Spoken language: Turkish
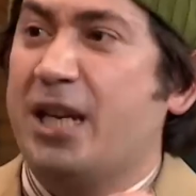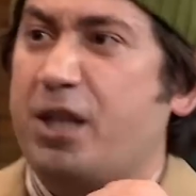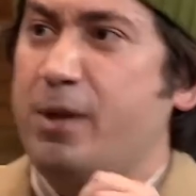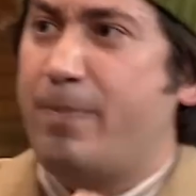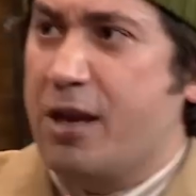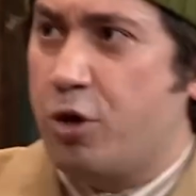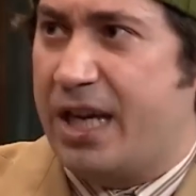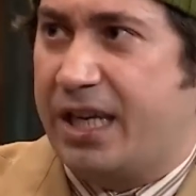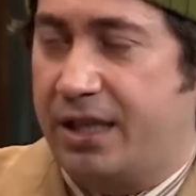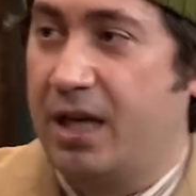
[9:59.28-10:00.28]
Hemen şimdi
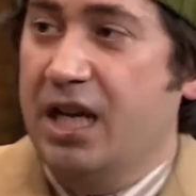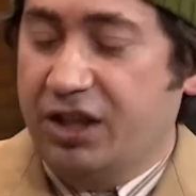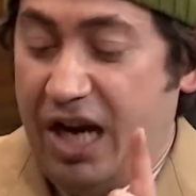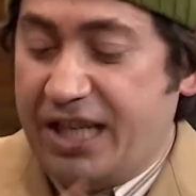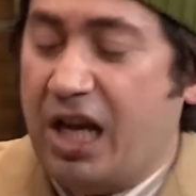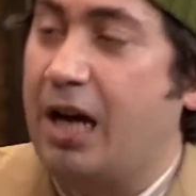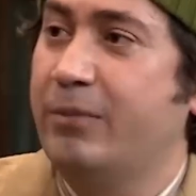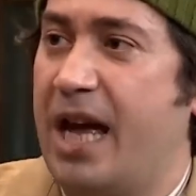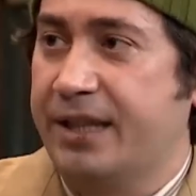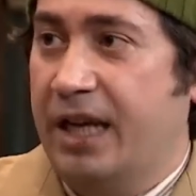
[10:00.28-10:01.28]
banyoya git. Tıraş
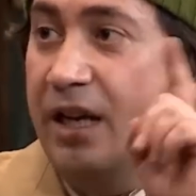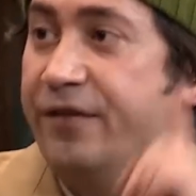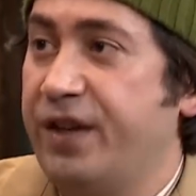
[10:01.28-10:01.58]
takımlarını,